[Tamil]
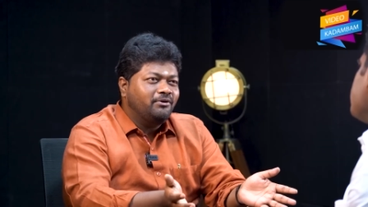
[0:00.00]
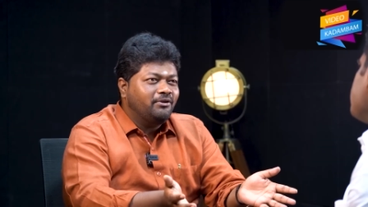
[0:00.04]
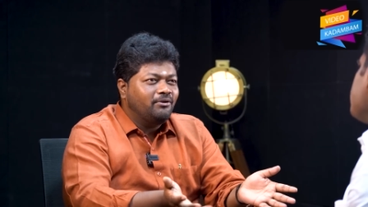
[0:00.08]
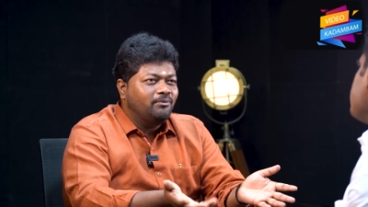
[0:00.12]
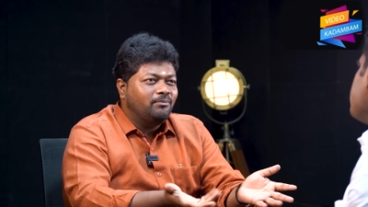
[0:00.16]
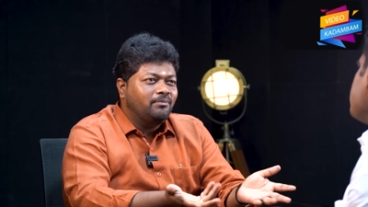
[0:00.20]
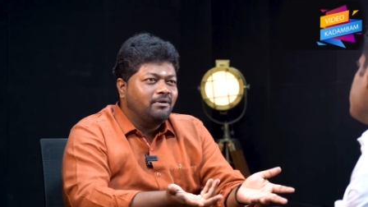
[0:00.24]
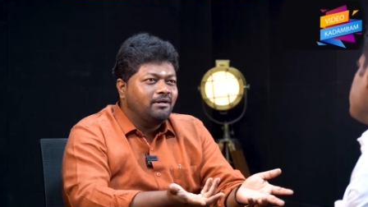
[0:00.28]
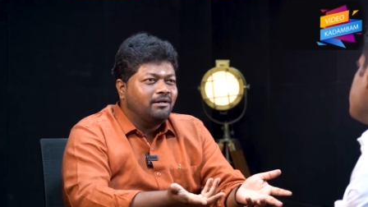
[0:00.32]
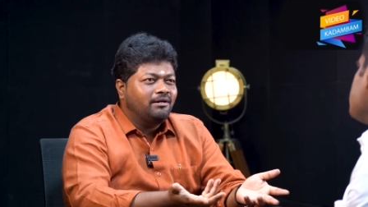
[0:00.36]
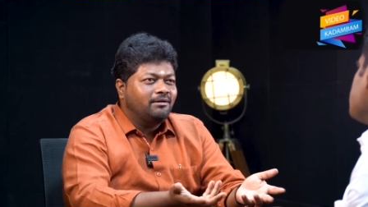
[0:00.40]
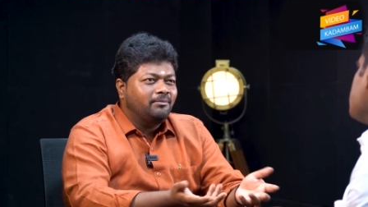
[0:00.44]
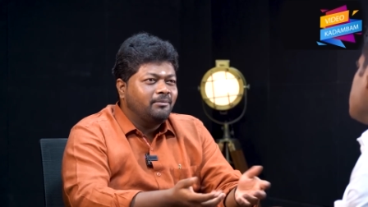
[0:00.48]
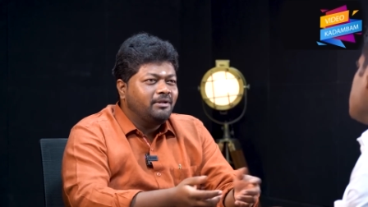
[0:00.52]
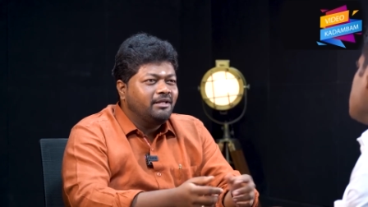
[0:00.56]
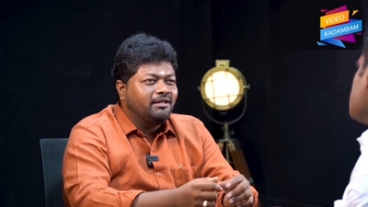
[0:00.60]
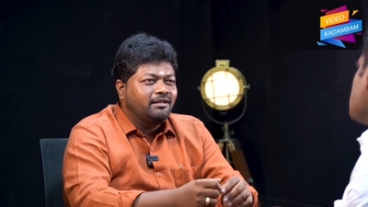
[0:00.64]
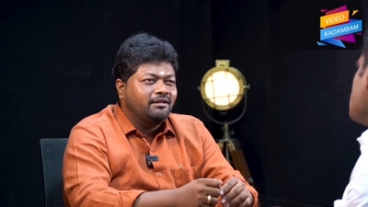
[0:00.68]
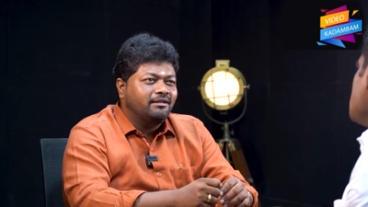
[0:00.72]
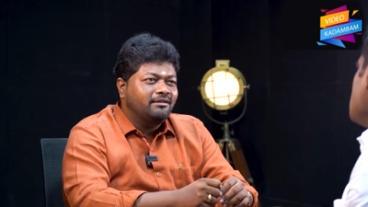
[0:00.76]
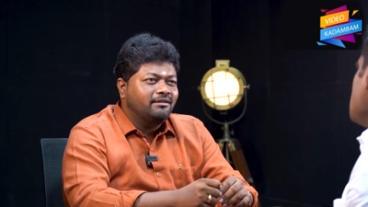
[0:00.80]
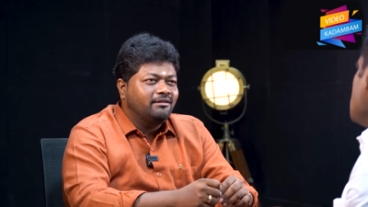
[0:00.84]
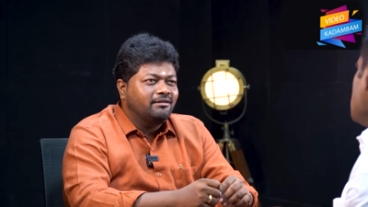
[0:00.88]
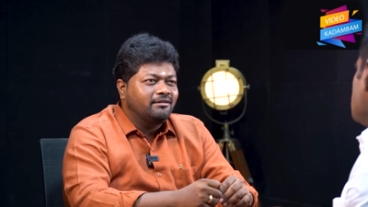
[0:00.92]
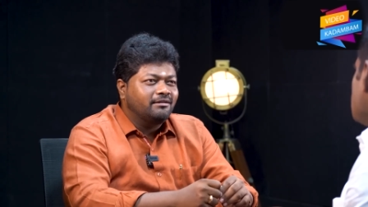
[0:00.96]
கோடி ரூபாய்
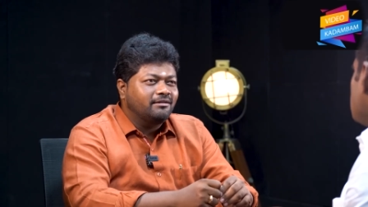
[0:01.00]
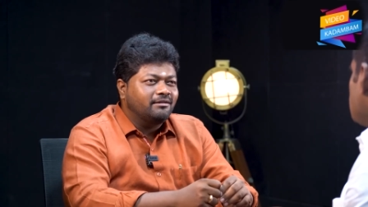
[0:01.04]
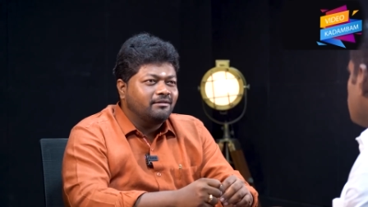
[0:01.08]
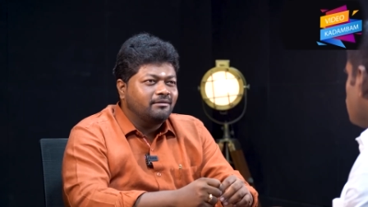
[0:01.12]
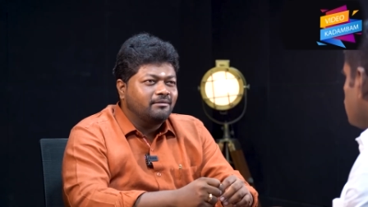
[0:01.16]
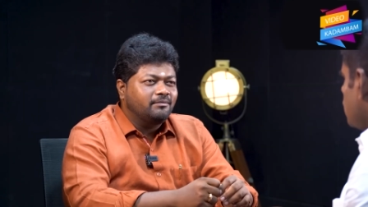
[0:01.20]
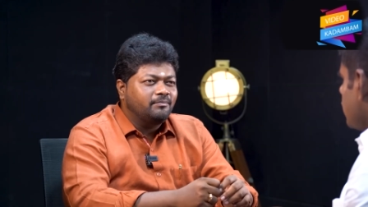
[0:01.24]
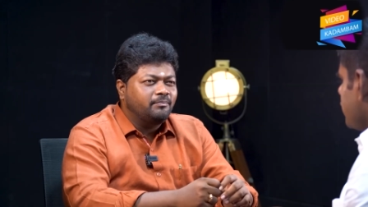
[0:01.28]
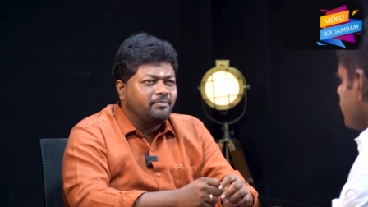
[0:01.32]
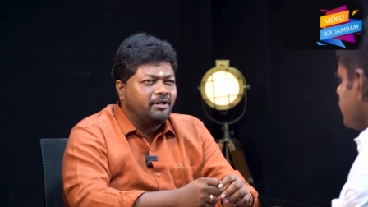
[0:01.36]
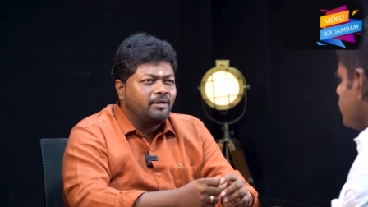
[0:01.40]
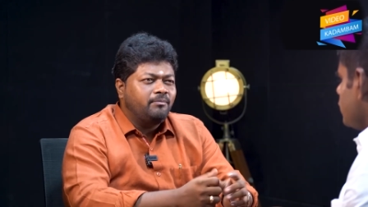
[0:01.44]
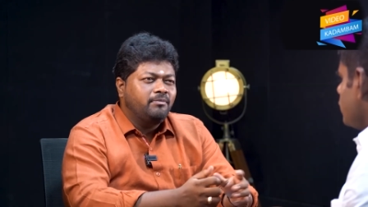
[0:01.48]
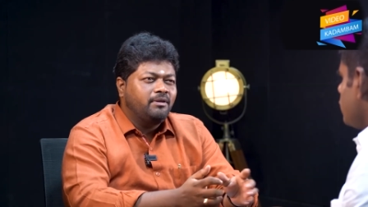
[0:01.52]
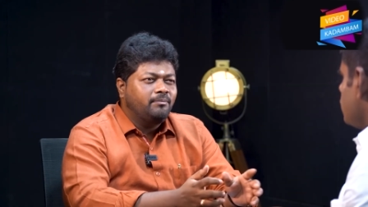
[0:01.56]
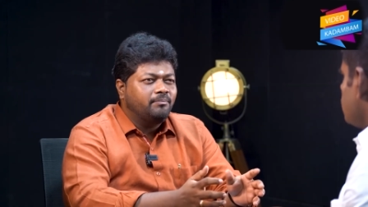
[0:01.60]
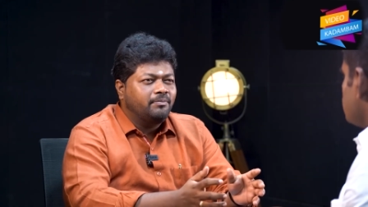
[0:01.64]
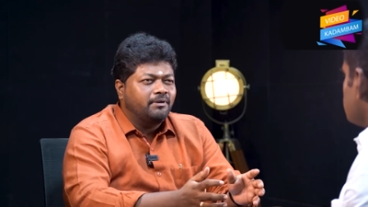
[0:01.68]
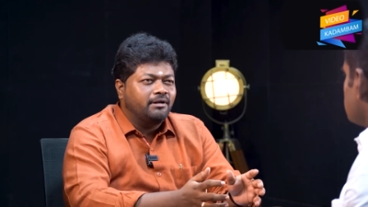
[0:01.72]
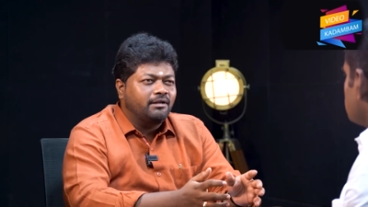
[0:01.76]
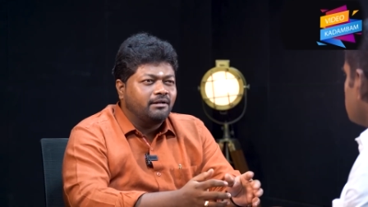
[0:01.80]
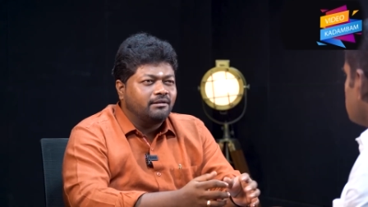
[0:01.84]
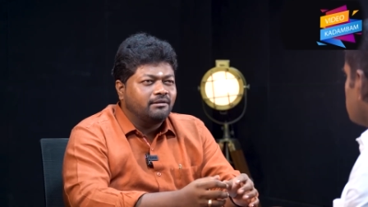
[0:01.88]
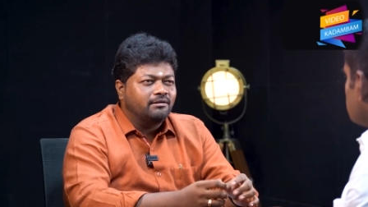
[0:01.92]
அப்படிங்கிறது பிரமிப்பாக